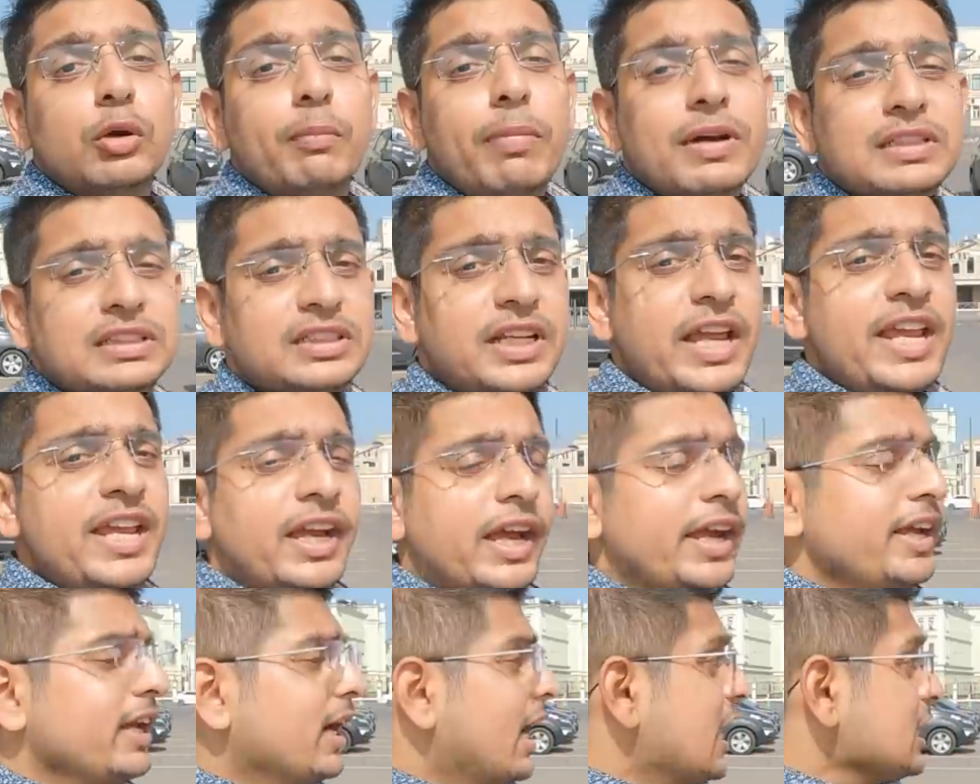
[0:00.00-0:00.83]
तो बस यहीं
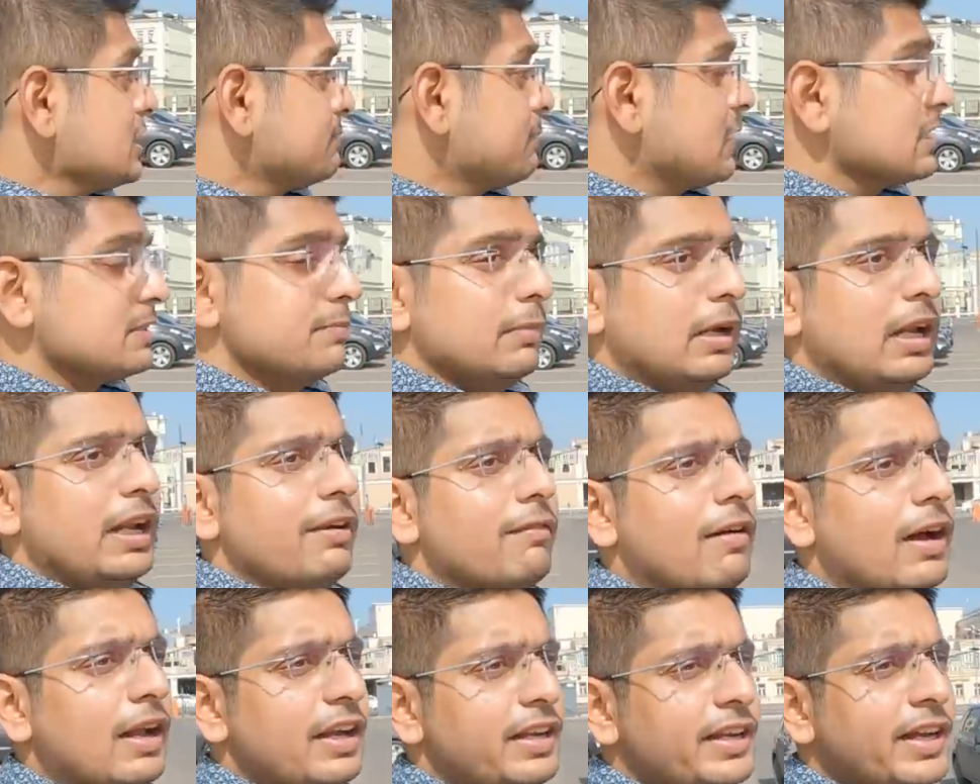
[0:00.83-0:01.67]
कहीं आसपास मिलने
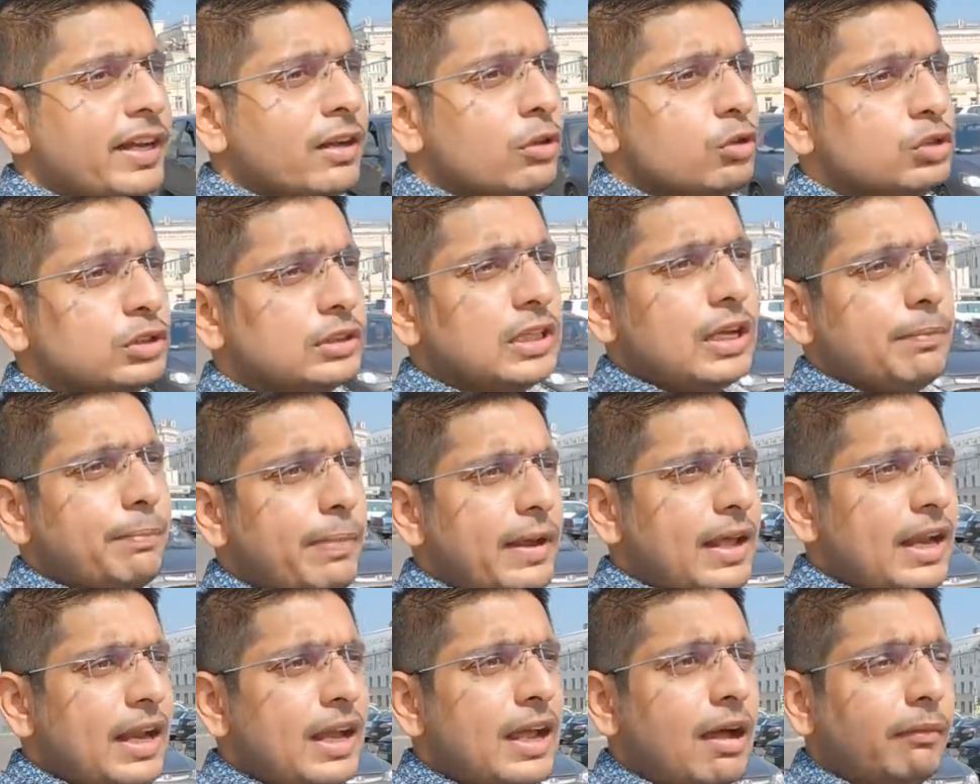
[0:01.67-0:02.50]
वाली है उसके
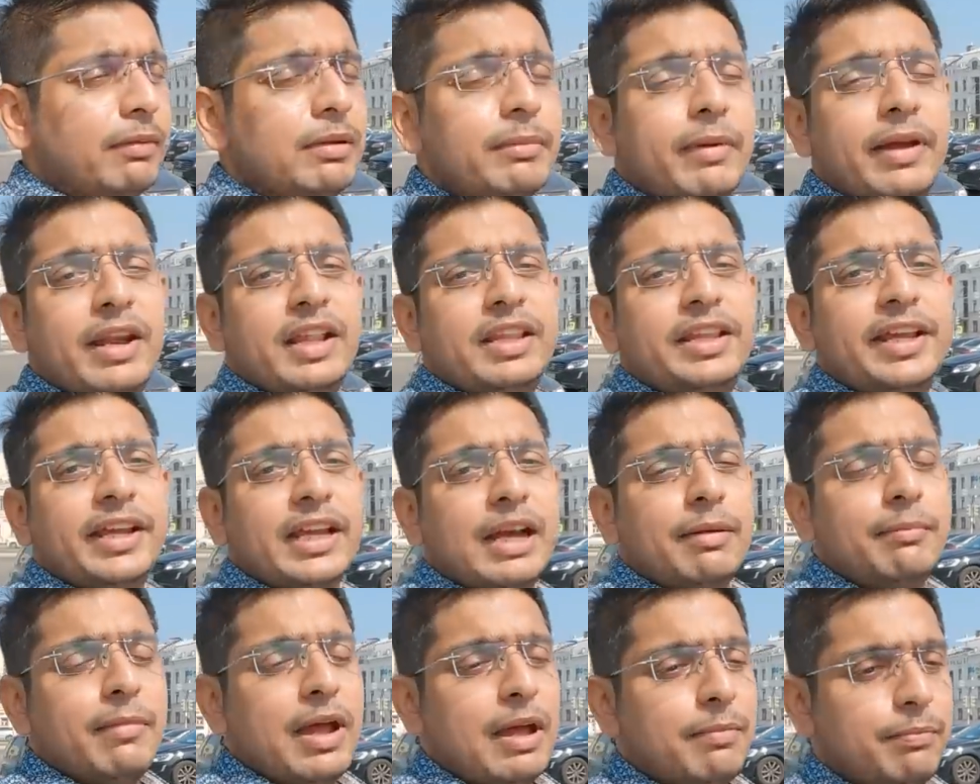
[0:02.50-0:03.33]
पहले अभी मैंने
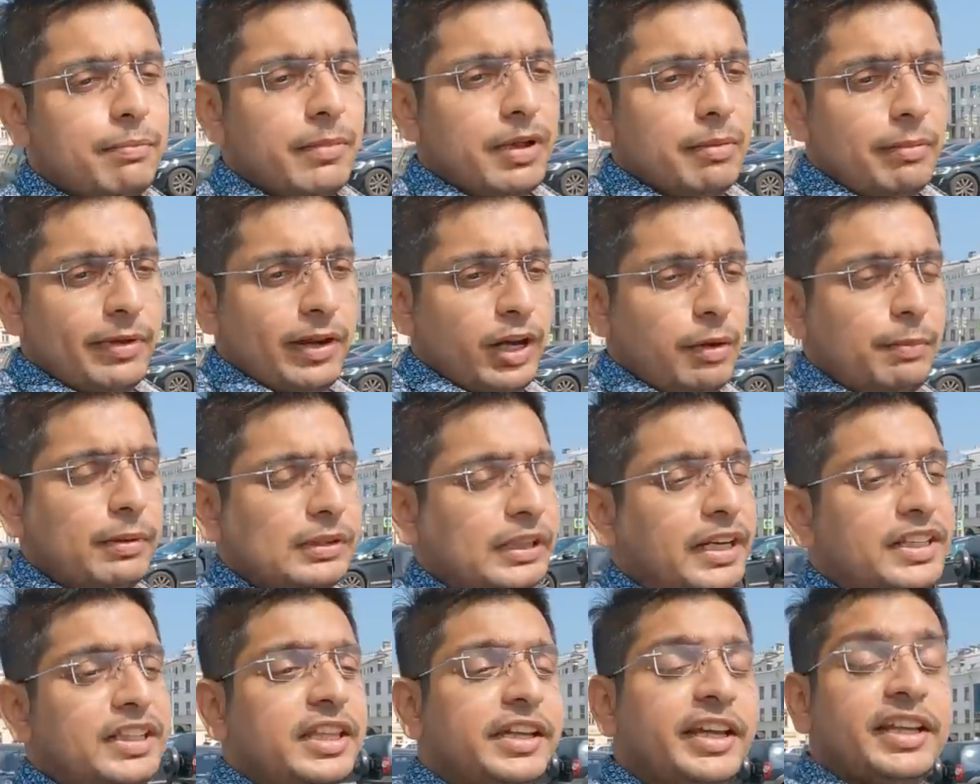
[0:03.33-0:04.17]
देखा मैप में मेरे को
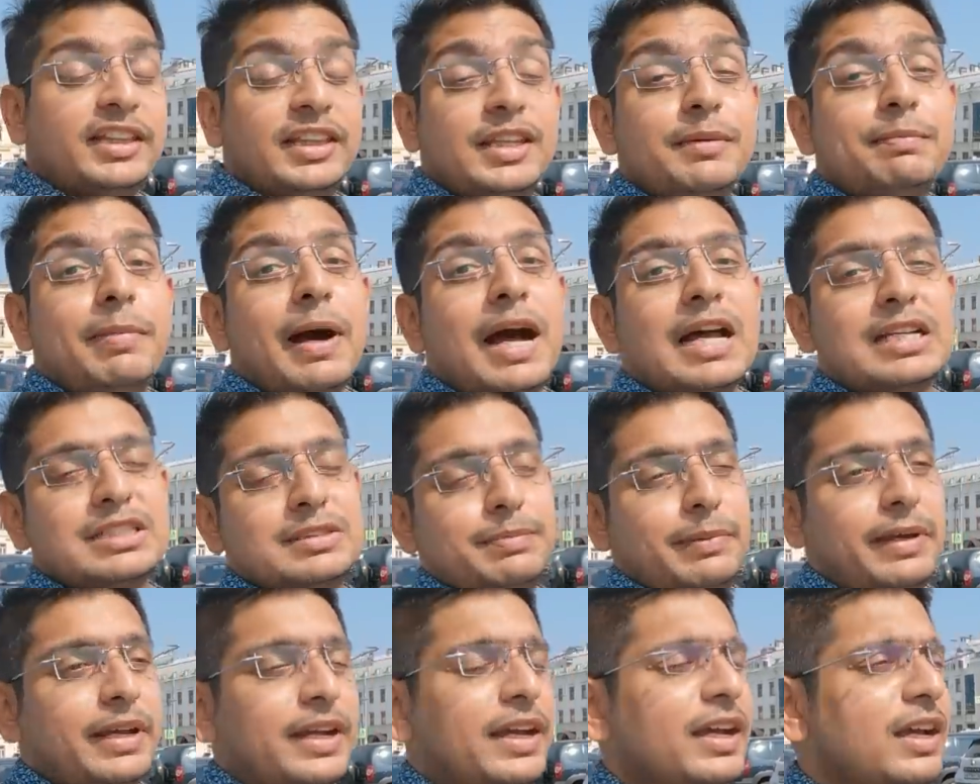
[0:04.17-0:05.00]
पता नहीं था कितनी
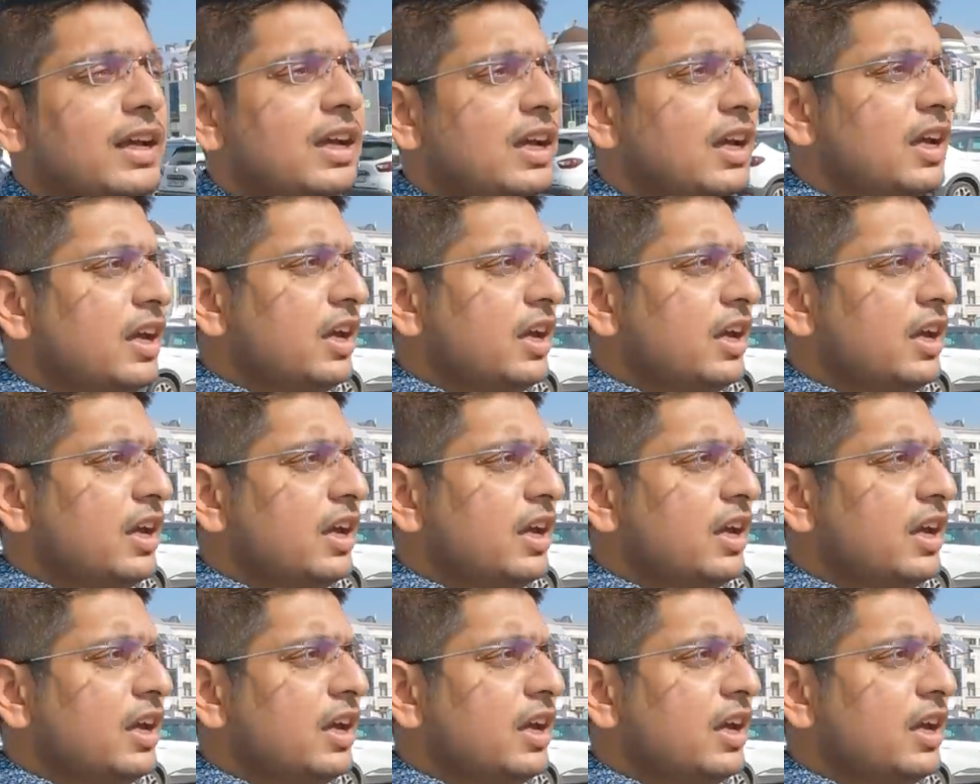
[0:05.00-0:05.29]
पास पे है